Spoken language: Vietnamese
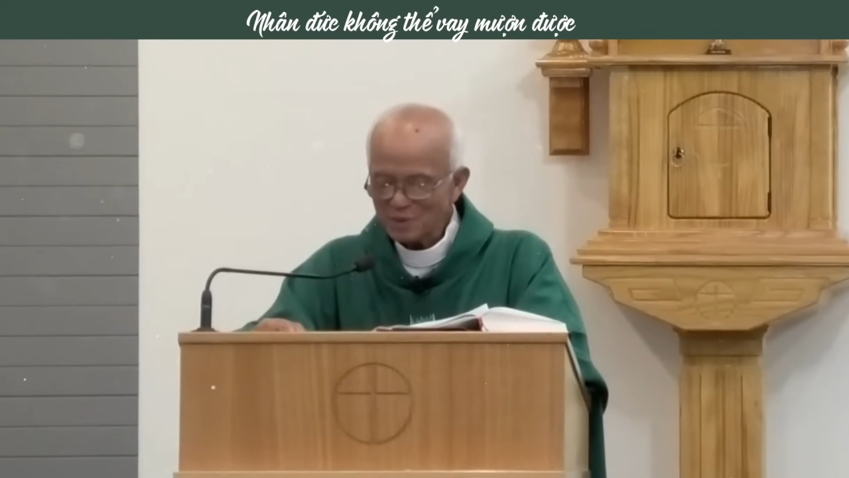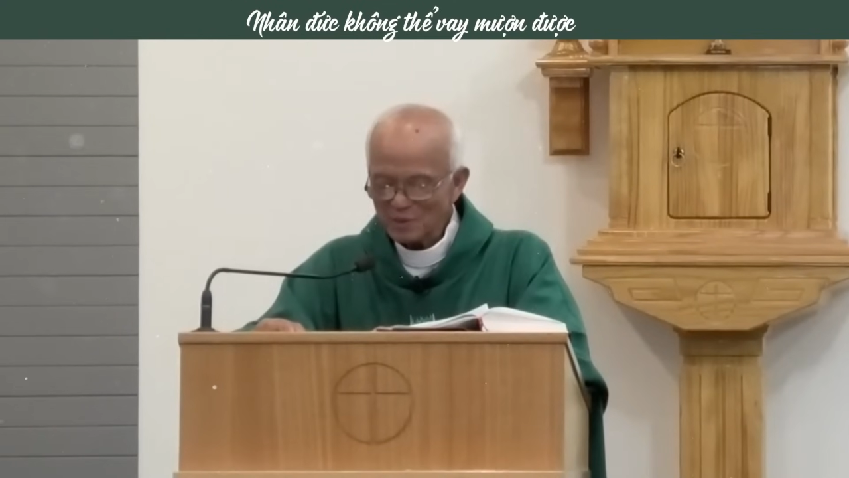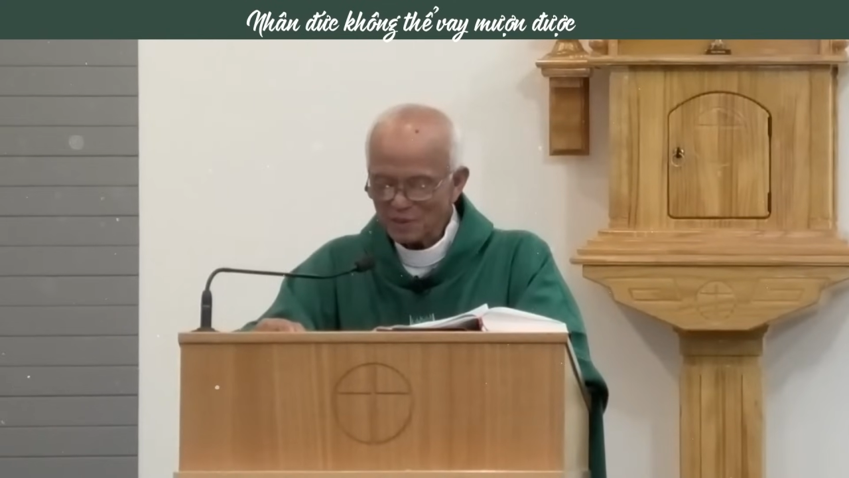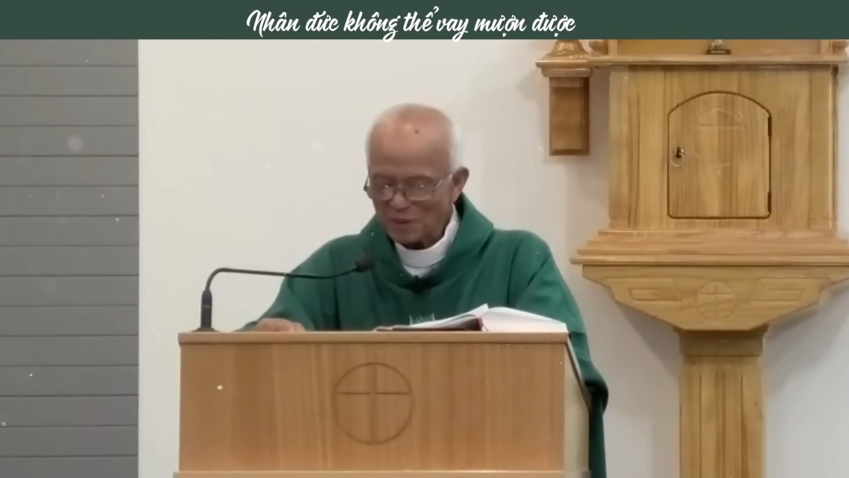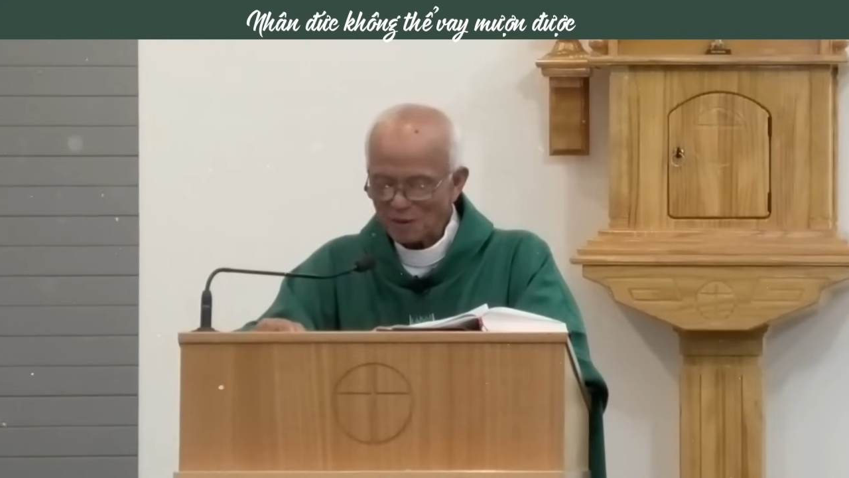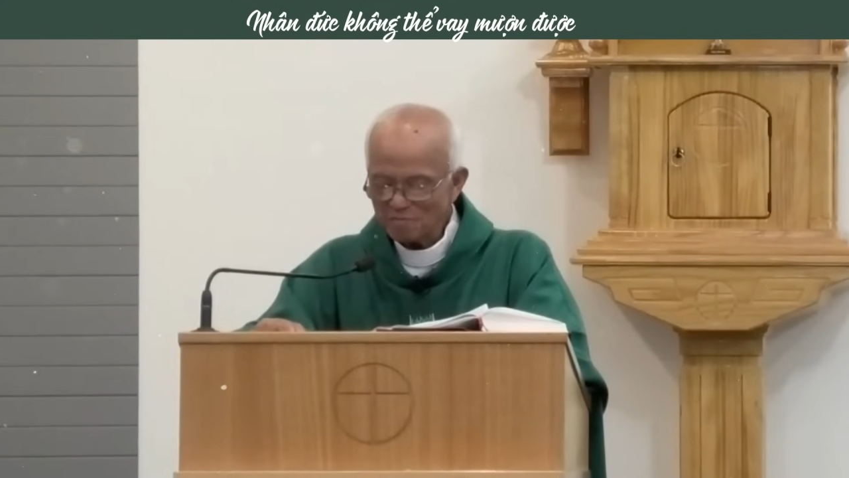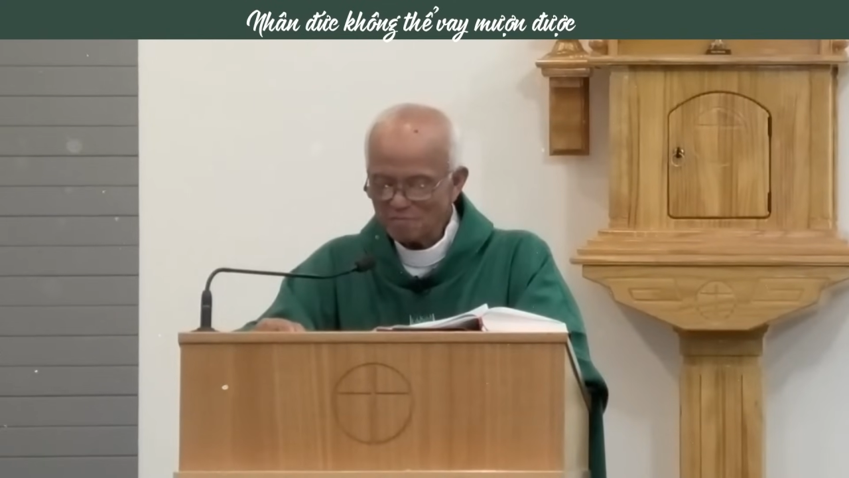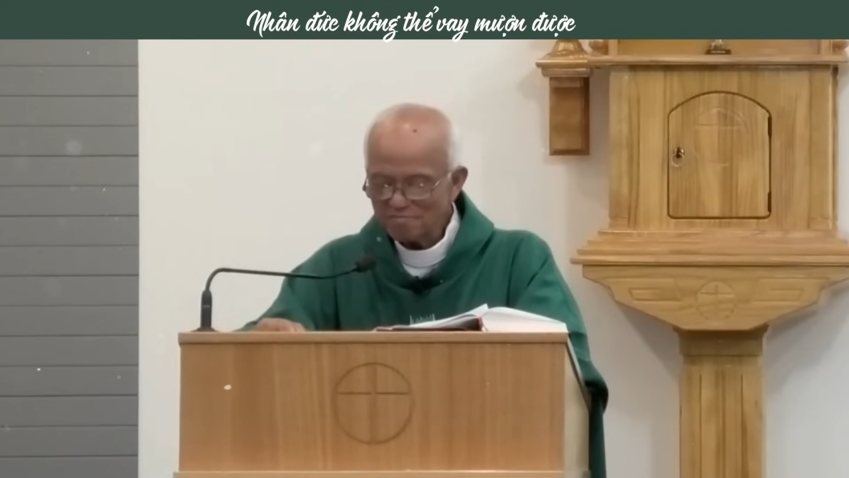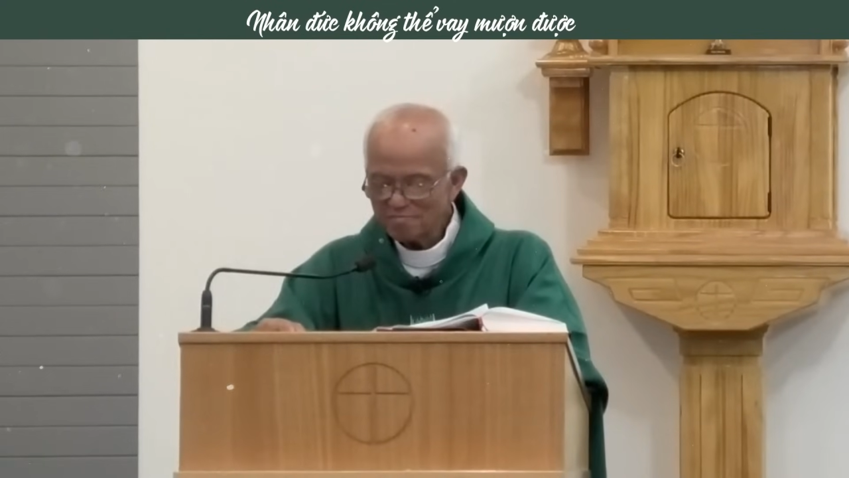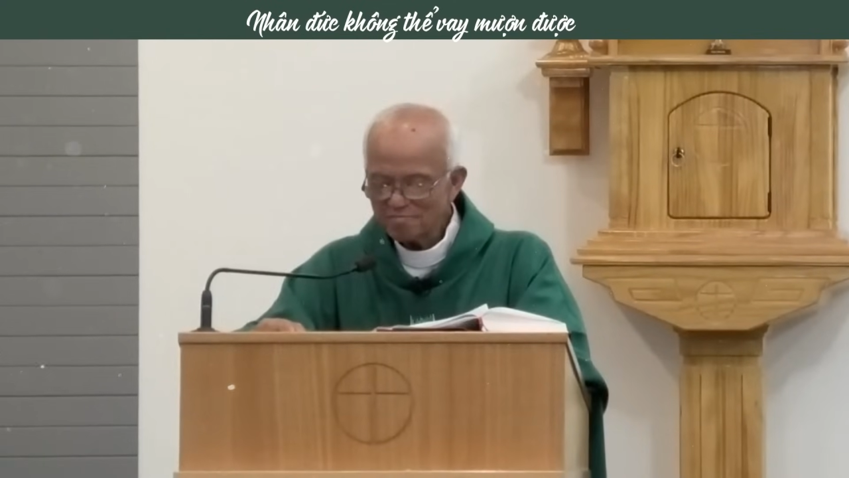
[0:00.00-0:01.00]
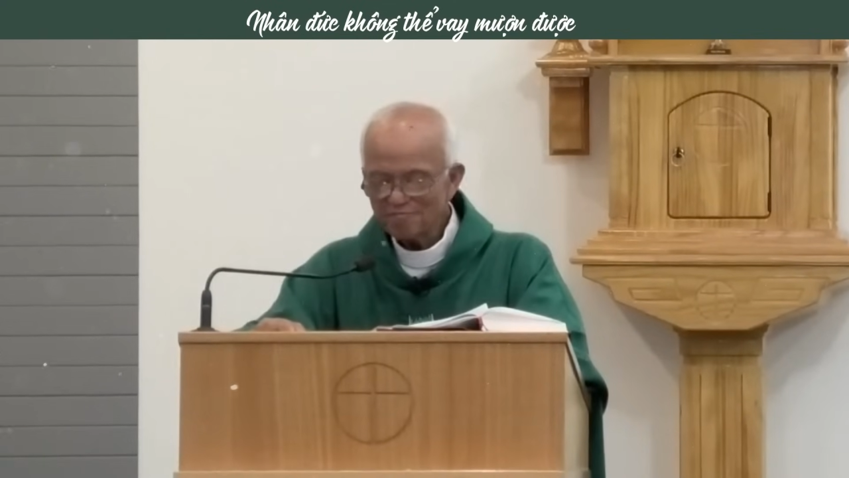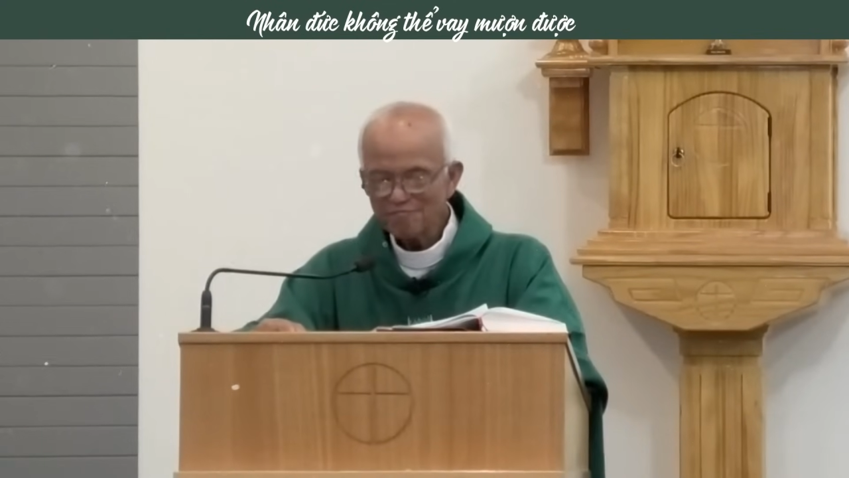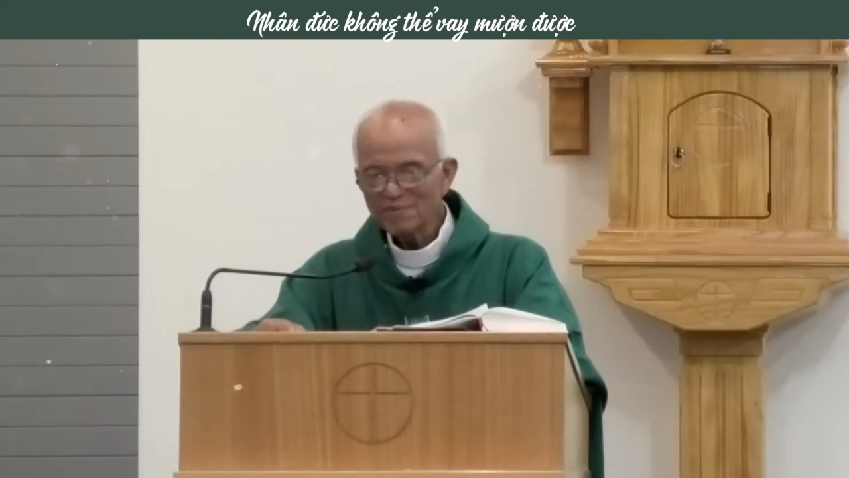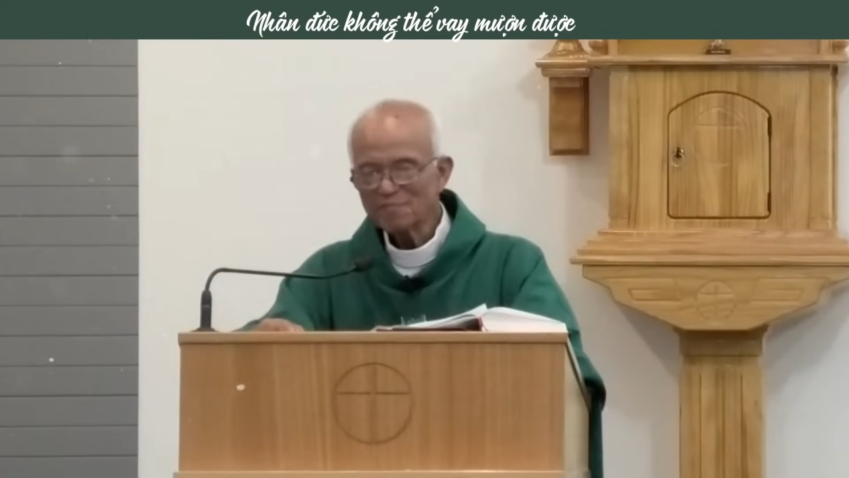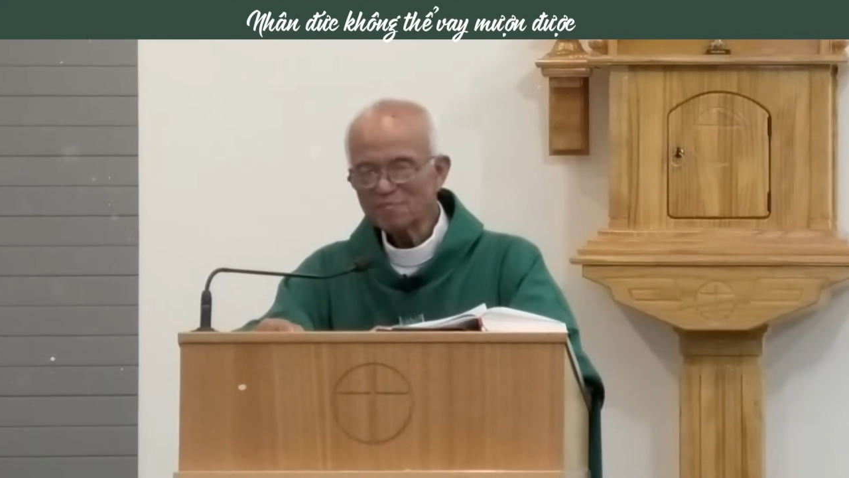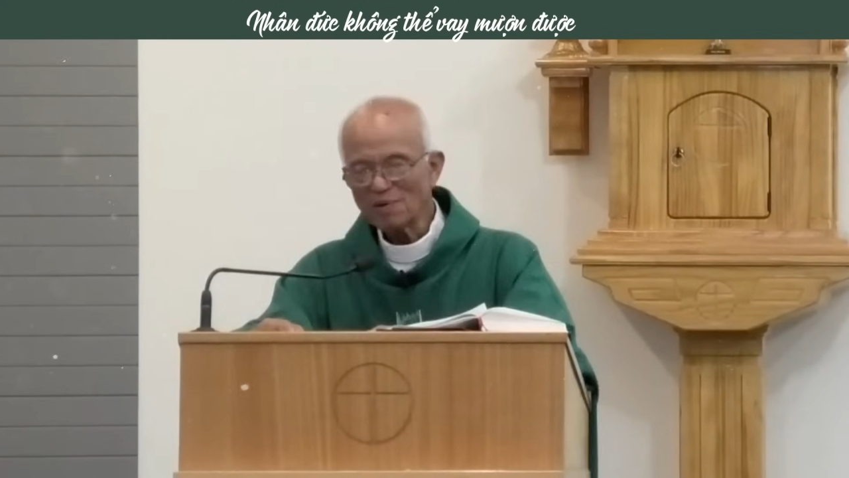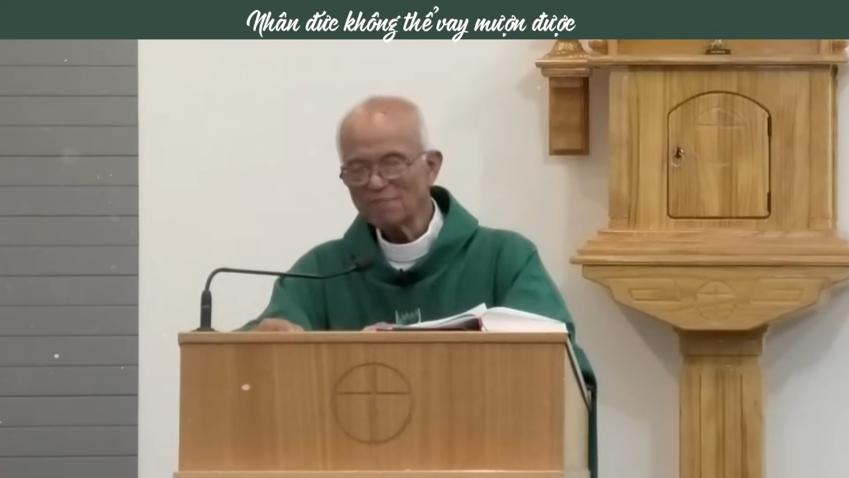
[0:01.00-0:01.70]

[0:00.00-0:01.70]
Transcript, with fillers: thưa không bởi